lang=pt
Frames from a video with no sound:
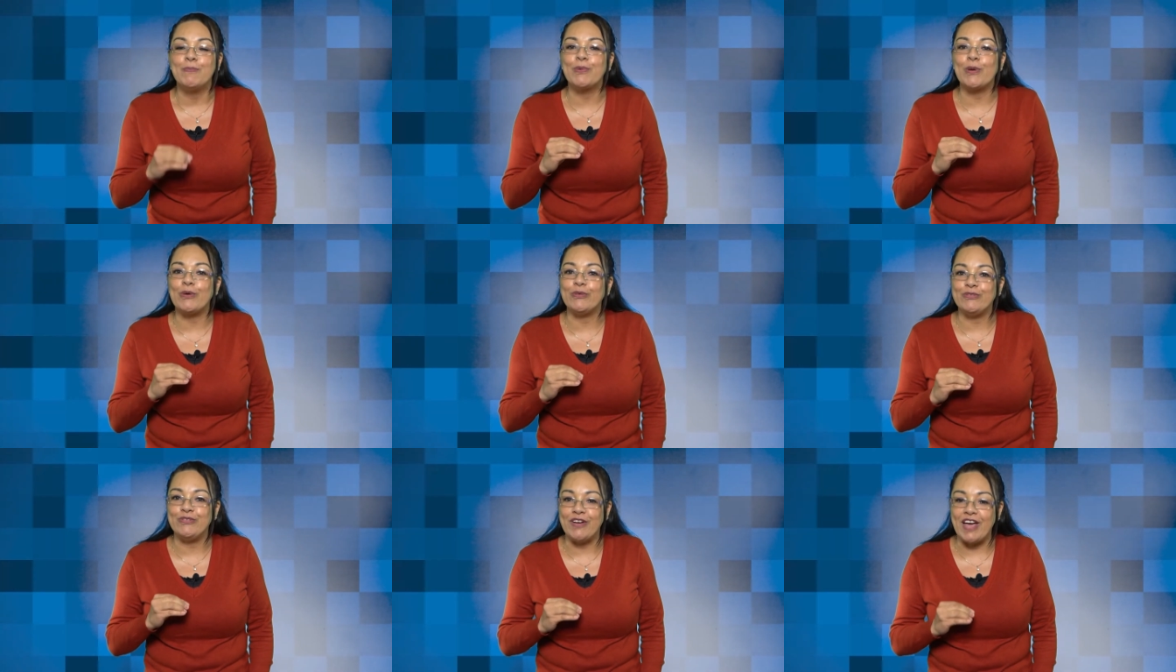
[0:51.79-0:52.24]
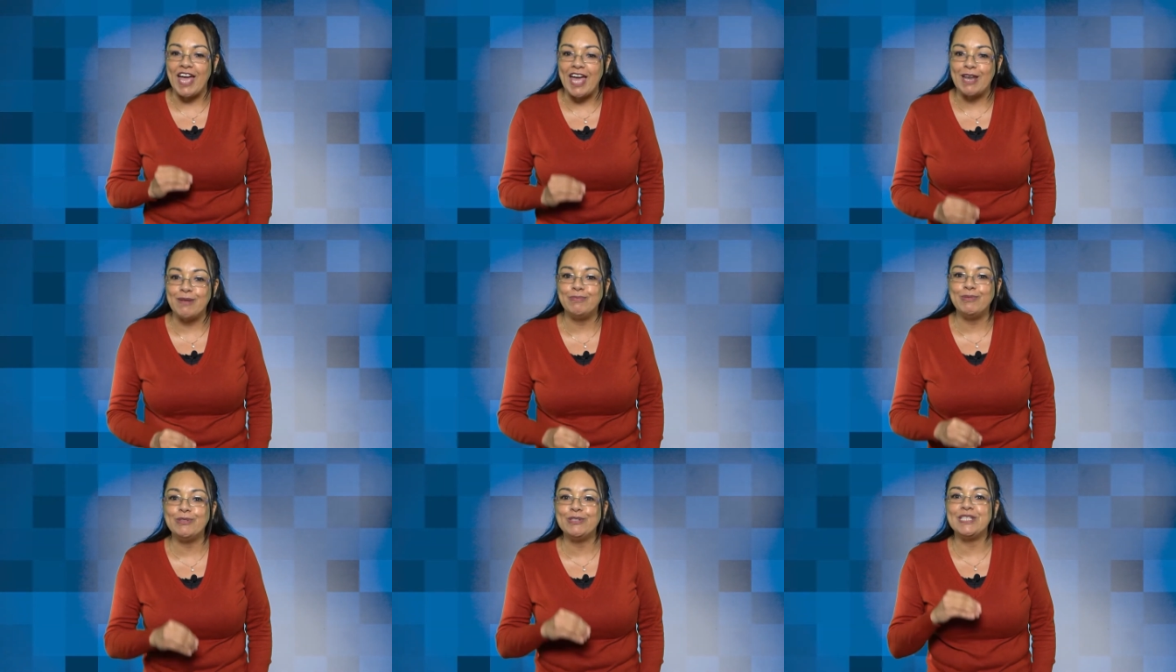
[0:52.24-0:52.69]

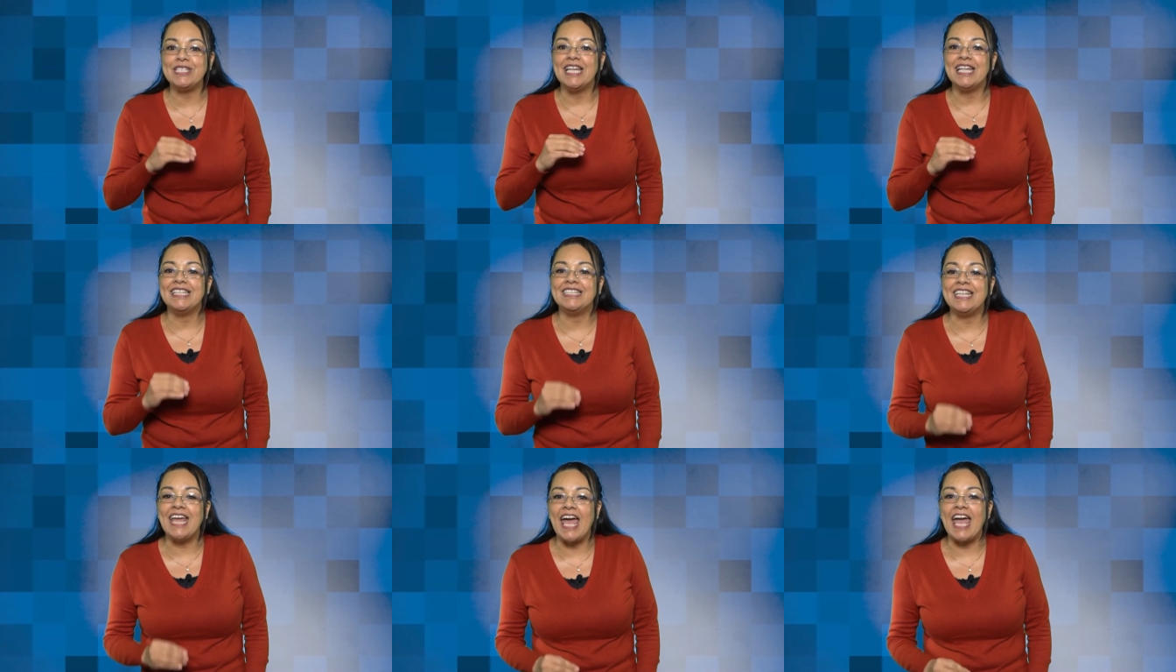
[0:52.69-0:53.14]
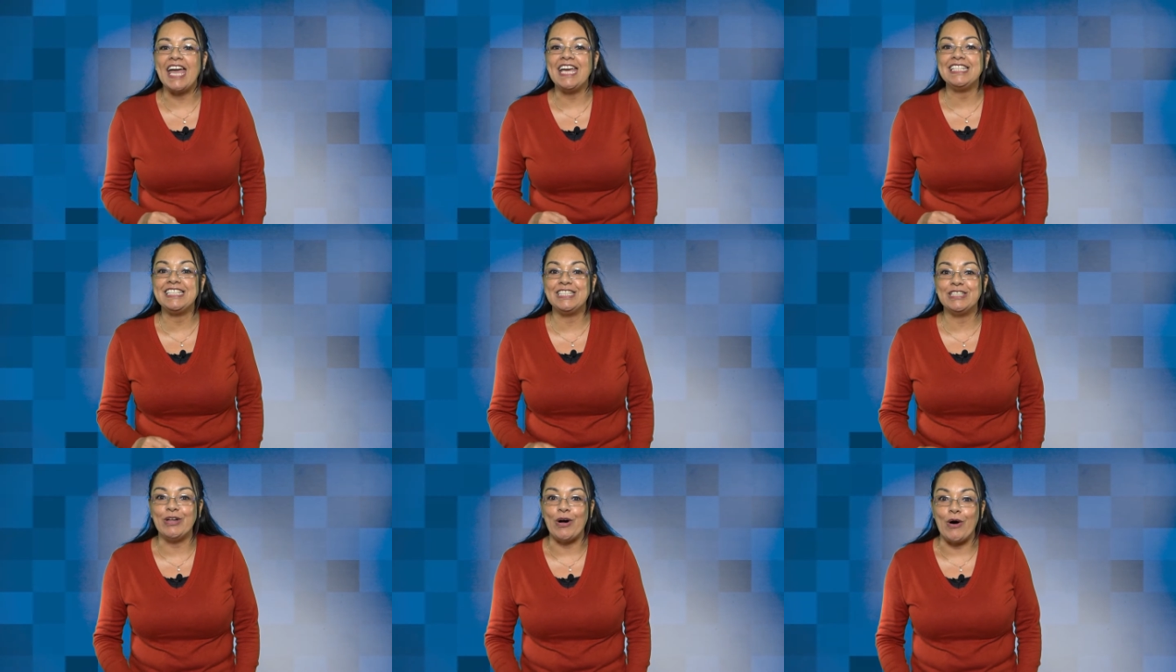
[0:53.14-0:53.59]
Provérbios
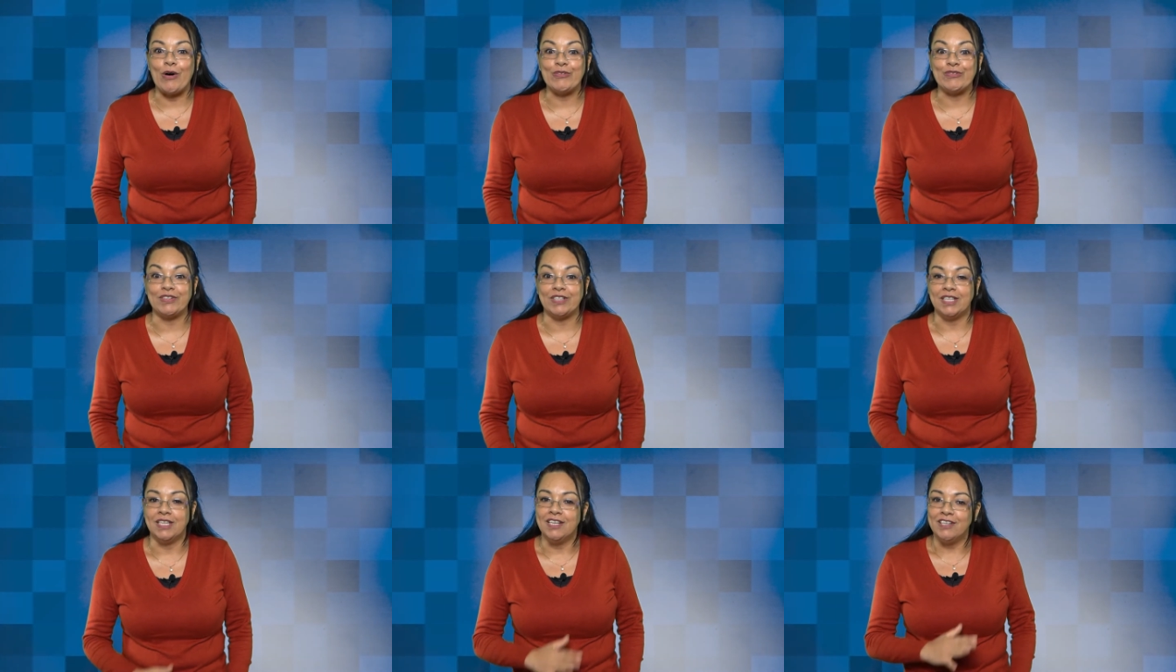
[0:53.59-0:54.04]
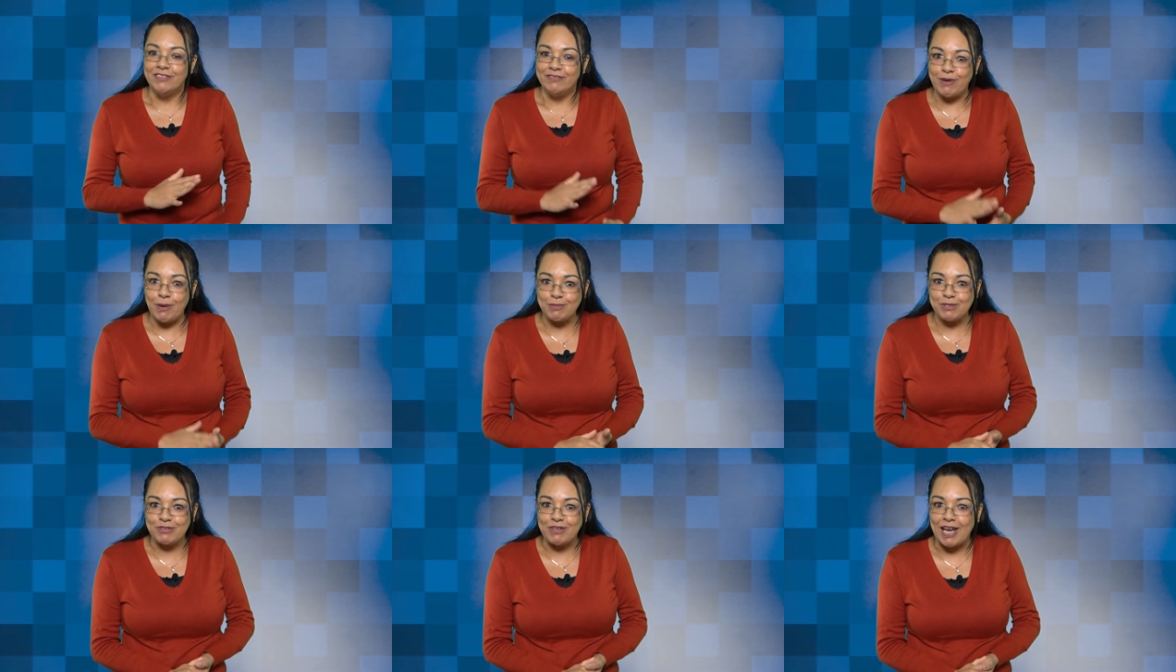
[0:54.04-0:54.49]
10, 9.
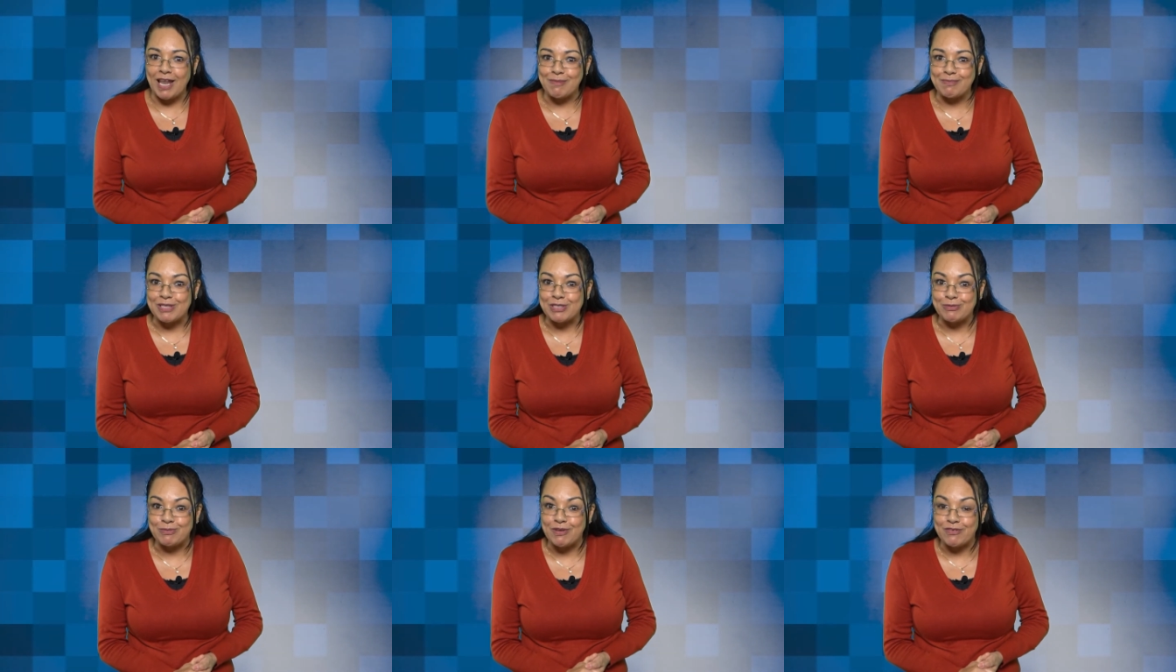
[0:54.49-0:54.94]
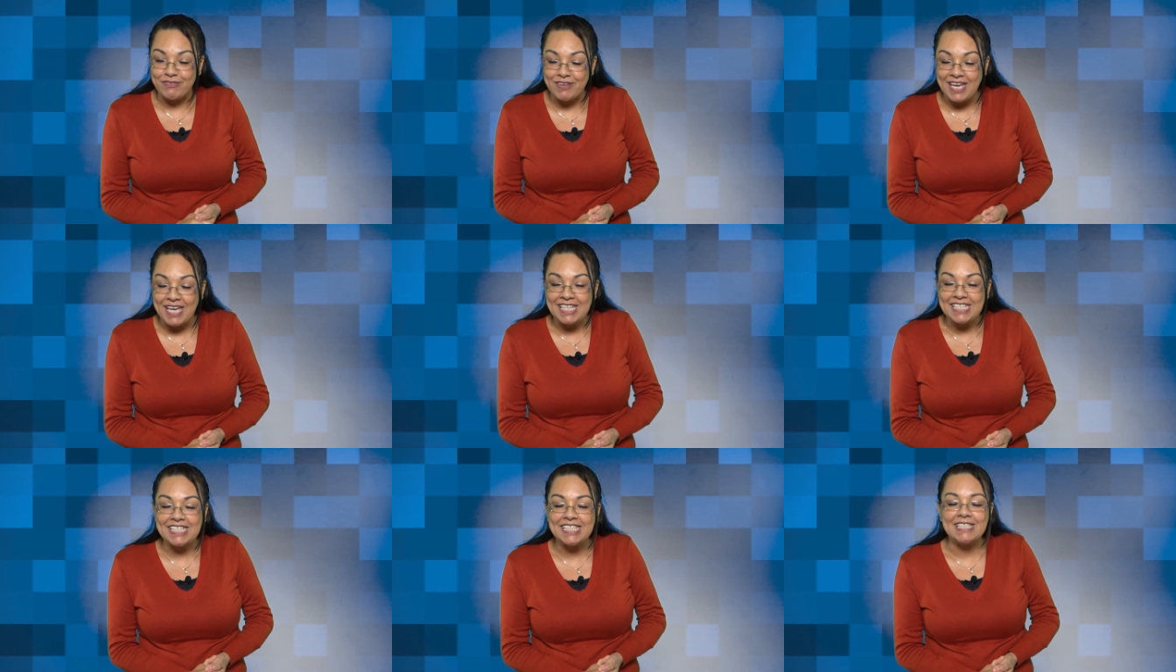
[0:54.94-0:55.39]
Vamos falar mais uma
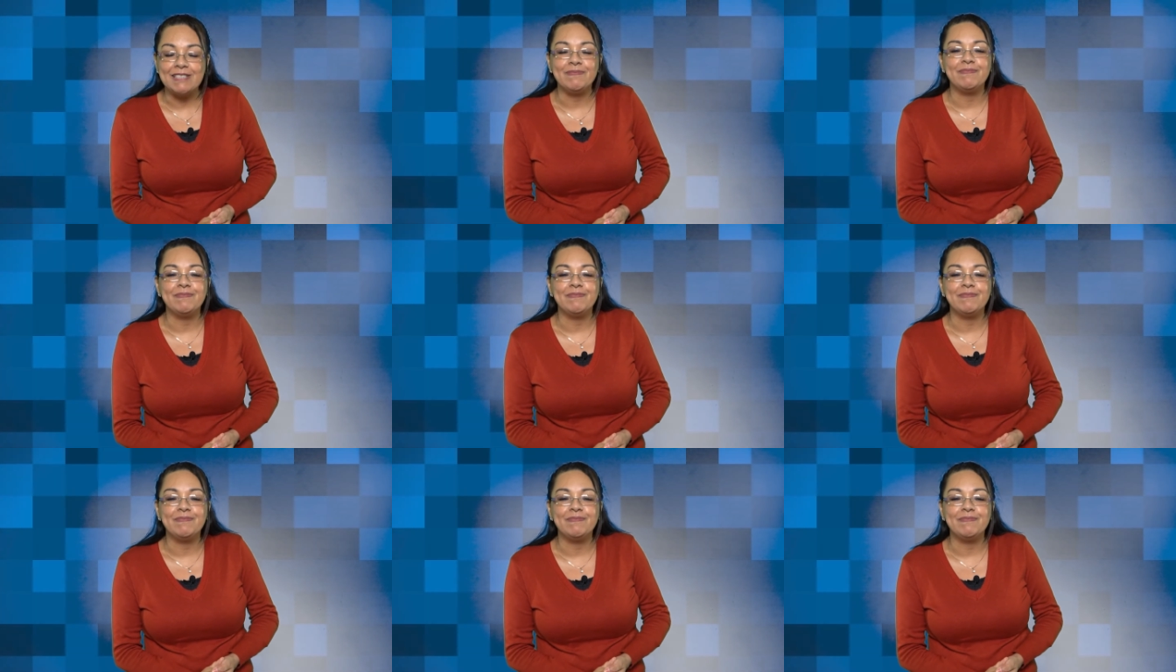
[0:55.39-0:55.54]
vez?